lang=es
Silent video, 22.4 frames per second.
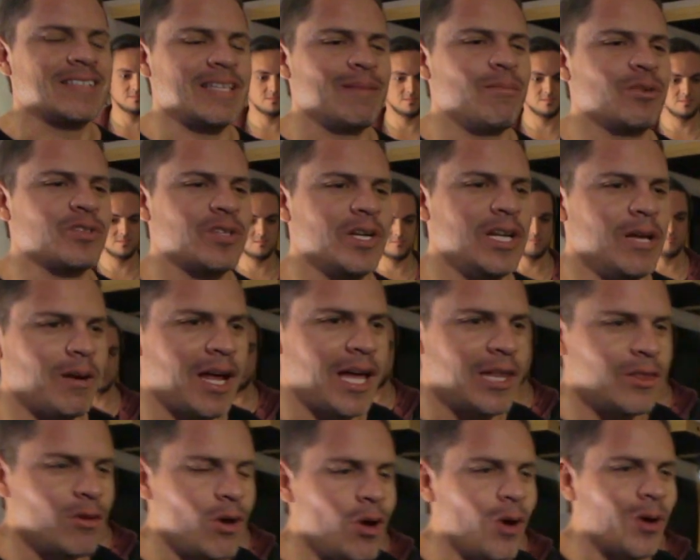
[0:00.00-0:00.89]
Estamos
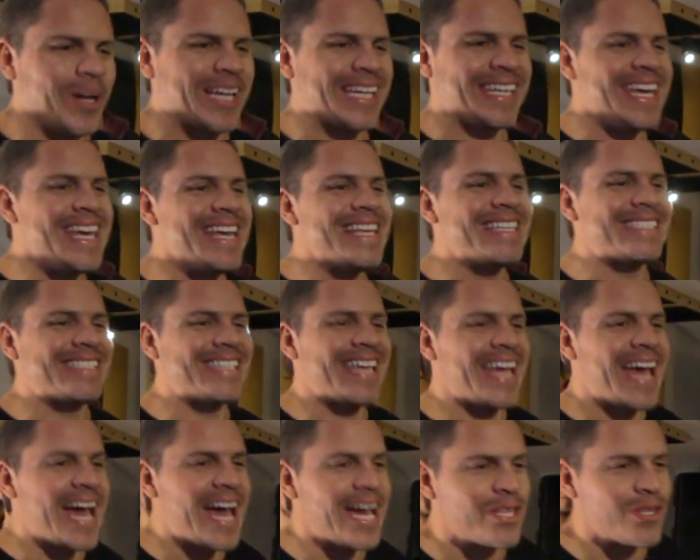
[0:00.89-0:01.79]
celebrando los 15
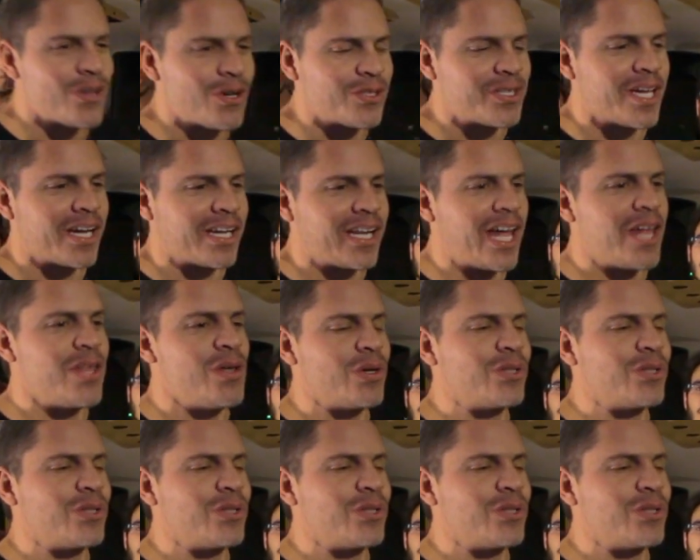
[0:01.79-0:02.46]
años de Radio